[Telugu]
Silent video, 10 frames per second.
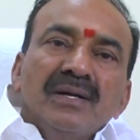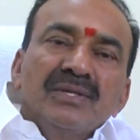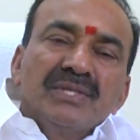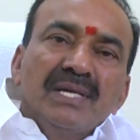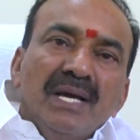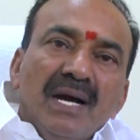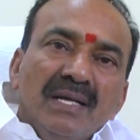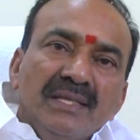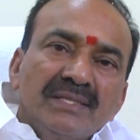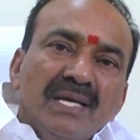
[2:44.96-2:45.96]
ఎటువంటి
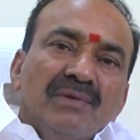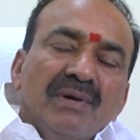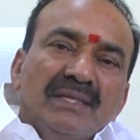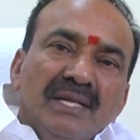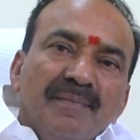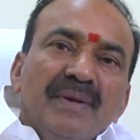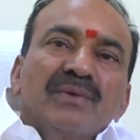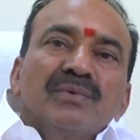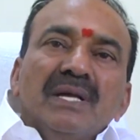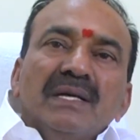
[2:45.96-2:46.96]
బాధ్యతలు ఎటువంటి
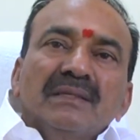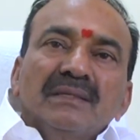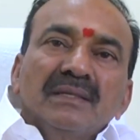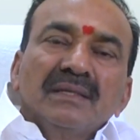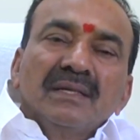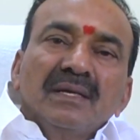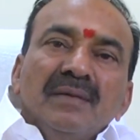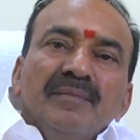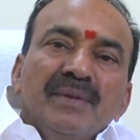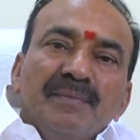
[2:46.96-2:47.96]
పదవి ఇవ్వకపోవడం కూడా
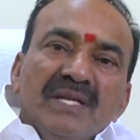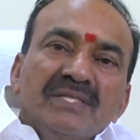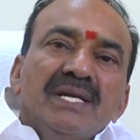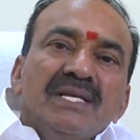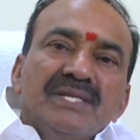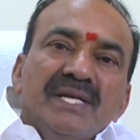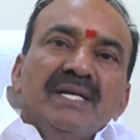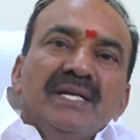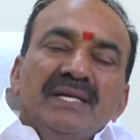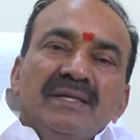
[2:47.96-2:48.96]
ఆయన మరింత
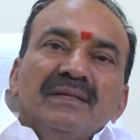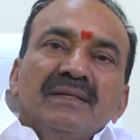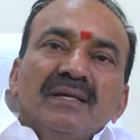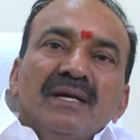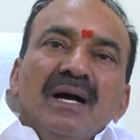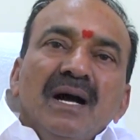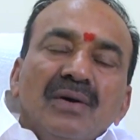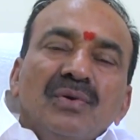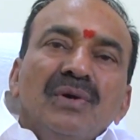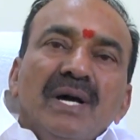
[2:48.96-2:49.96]
అసంతృప్తిగా ఉన్నట్లు
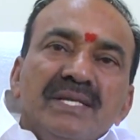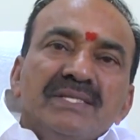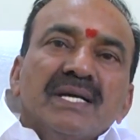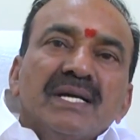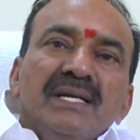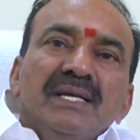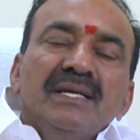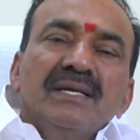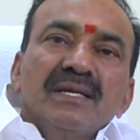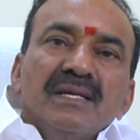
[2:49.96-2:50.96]
కూడా తెలుస్తుంది
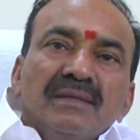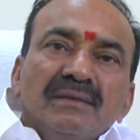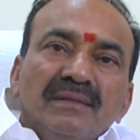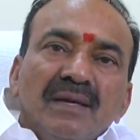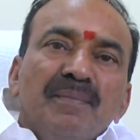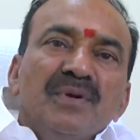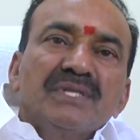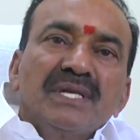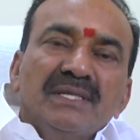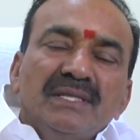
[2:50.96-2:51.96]
మరోపక్క చూసుకుంటే
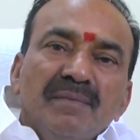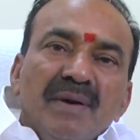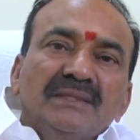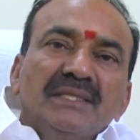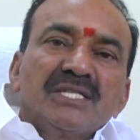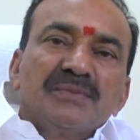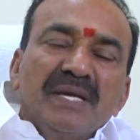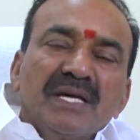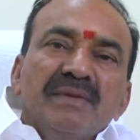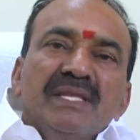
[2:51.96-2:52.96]
ఆయన గత
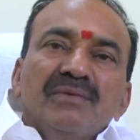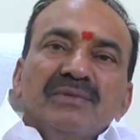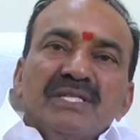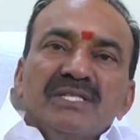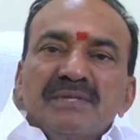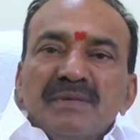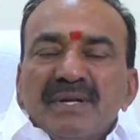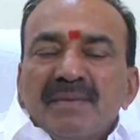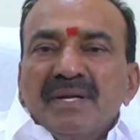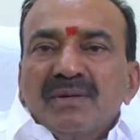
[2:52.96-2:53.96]
గత కొంతకాలంగా కూడా
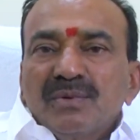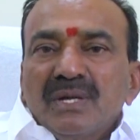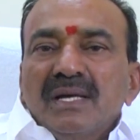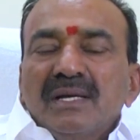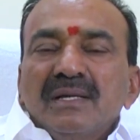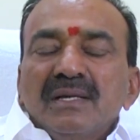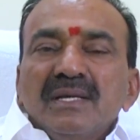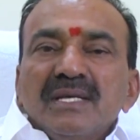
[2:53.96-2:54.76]
అనేక ప్రచారాలు అయితే వస్తూ